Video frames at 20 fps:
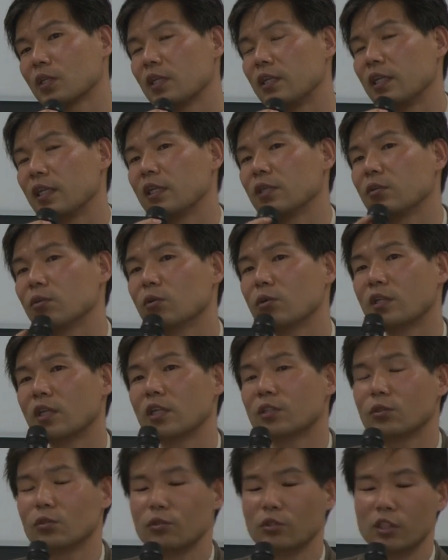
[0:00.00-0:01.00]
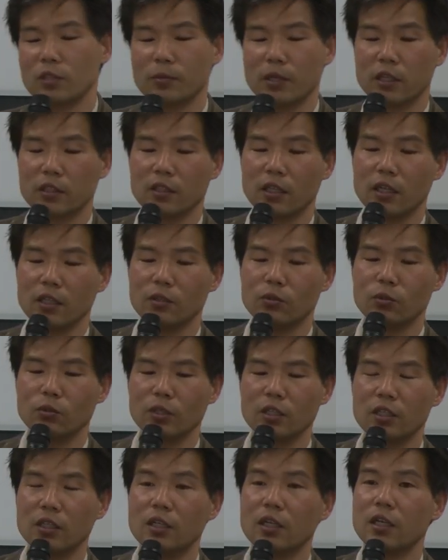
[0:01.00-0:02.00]
連合ではちょっと今や対抗
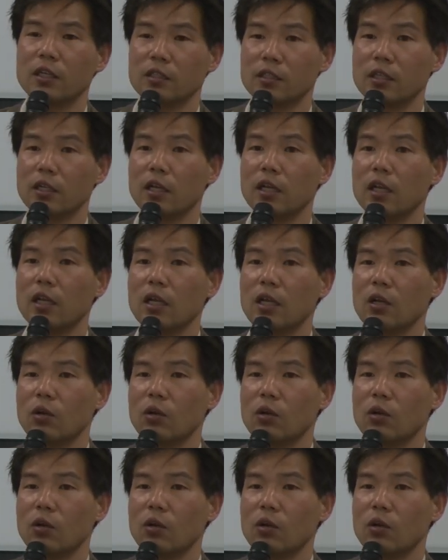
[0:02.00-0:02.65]
できないんで、